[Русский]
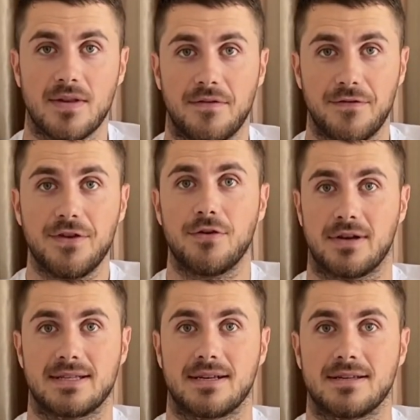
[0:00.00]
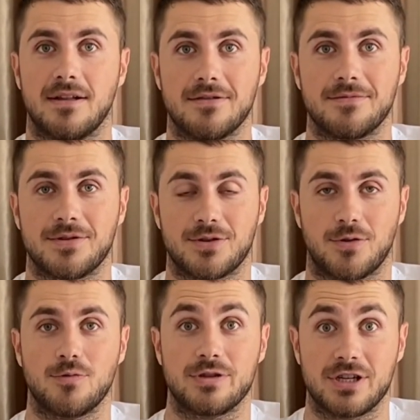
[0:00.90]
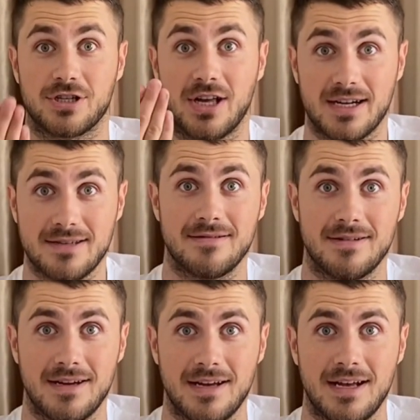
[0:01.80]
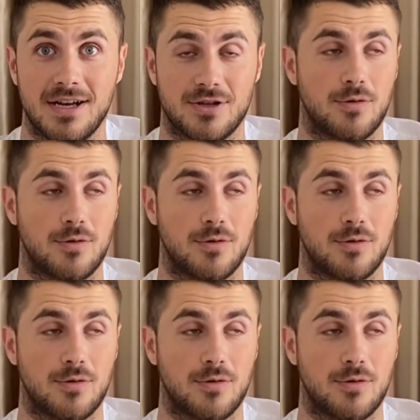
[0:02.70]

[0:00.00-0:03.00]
В видео я сказал, что нужно ждать, что